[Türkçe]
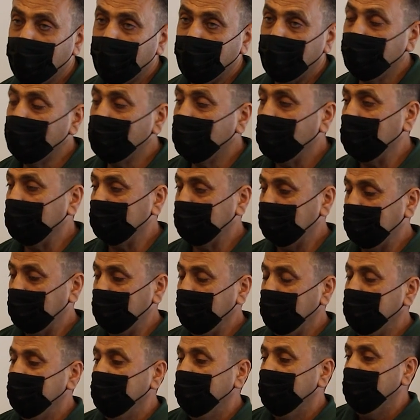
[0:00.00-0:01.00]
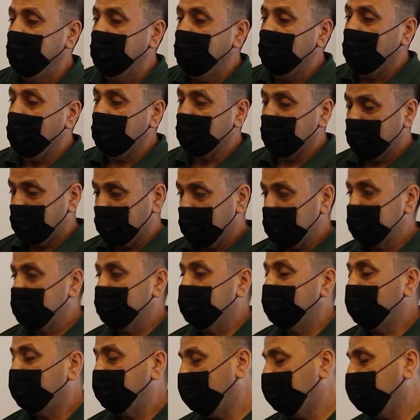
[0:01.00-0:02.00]
gönül rahatlığıyla
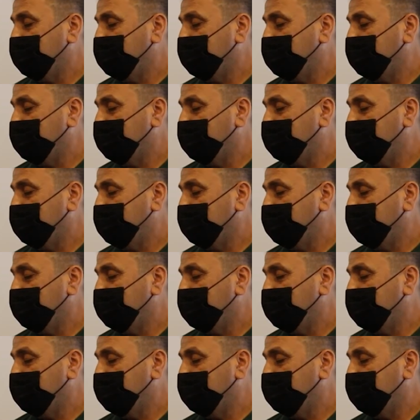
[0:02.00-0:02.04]
alışverişini yap,